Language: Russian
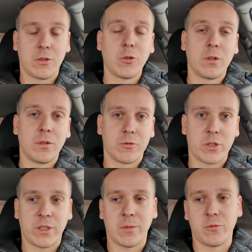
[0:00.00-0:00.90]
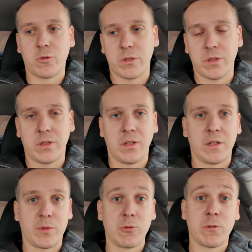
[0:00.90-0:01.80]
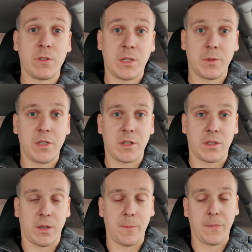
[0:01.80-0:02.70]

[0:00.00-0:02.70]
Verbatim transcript: то уже там нужно обслуживать сам генератор.